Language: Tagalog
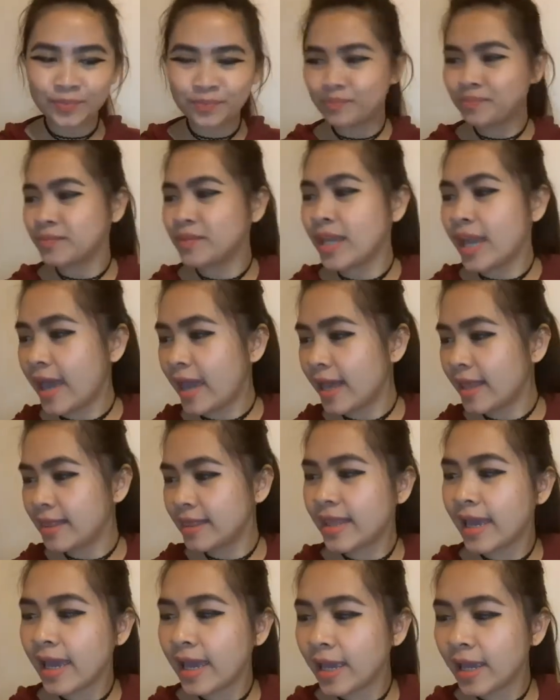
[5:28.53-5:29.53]
yon
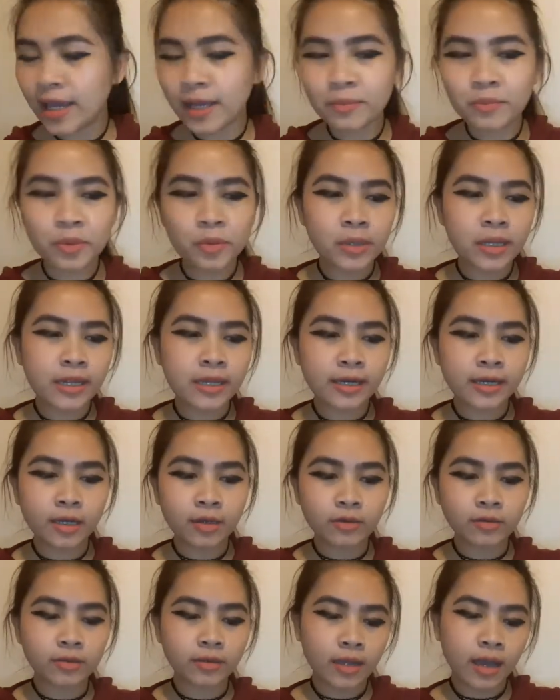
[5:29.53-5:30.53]
And then, bumili
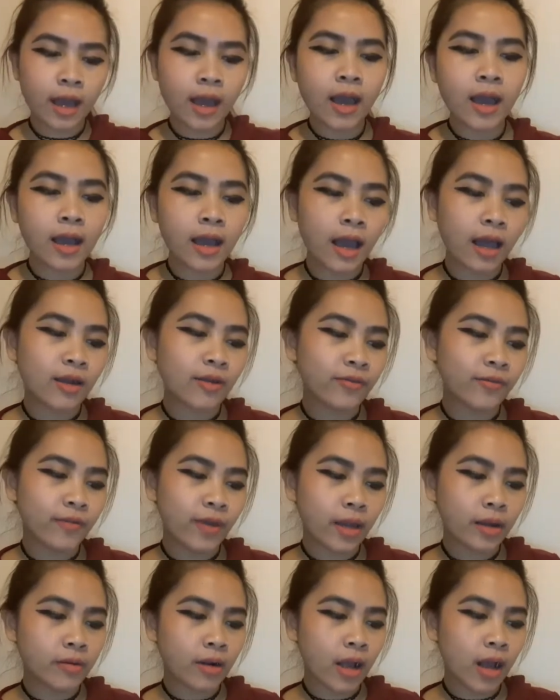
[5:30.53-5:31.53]
rin ako ng aloe
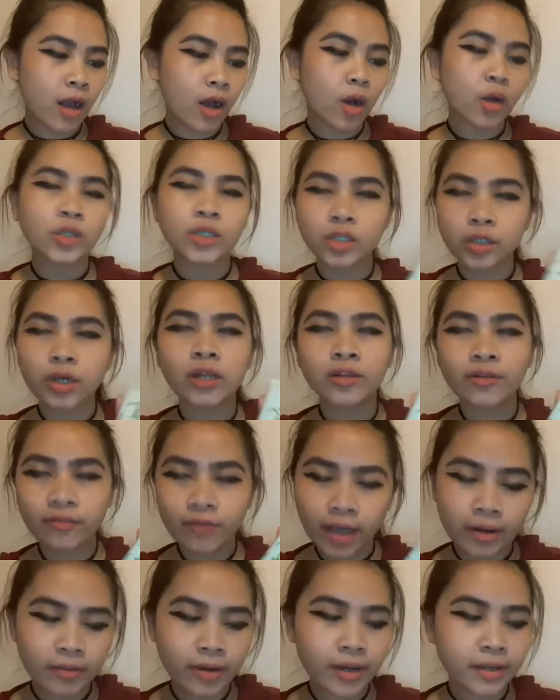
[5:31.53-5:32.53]
vera. Also aloe
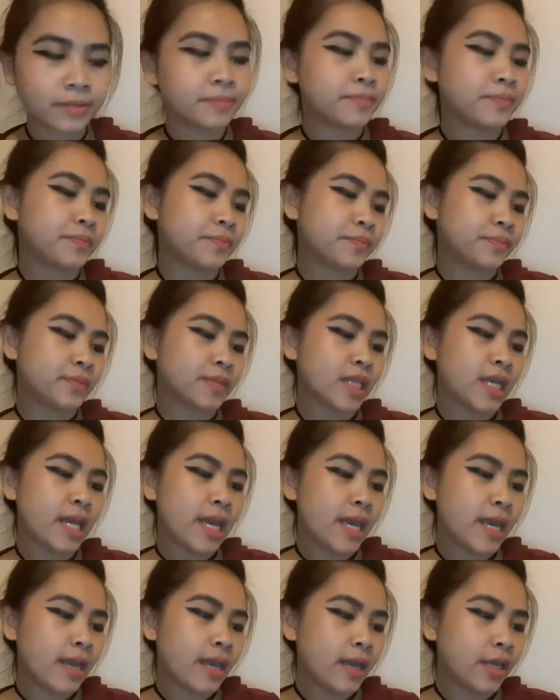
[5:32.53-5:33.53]
vera.
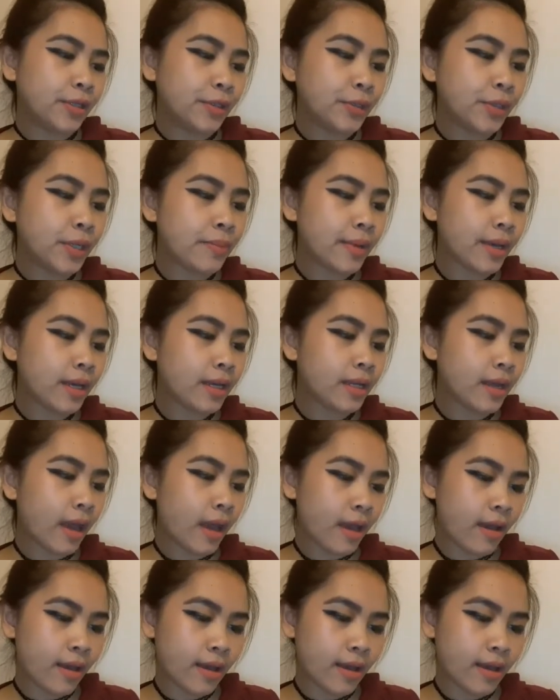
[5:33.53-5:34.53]
Ito naman
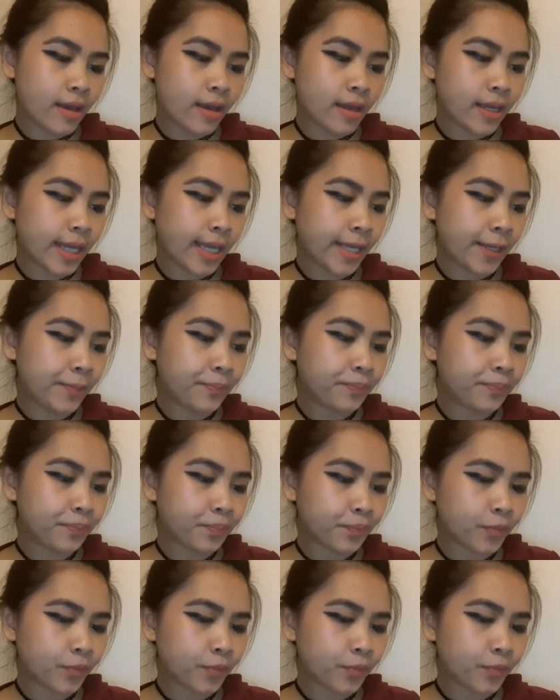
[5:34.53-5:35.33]
ay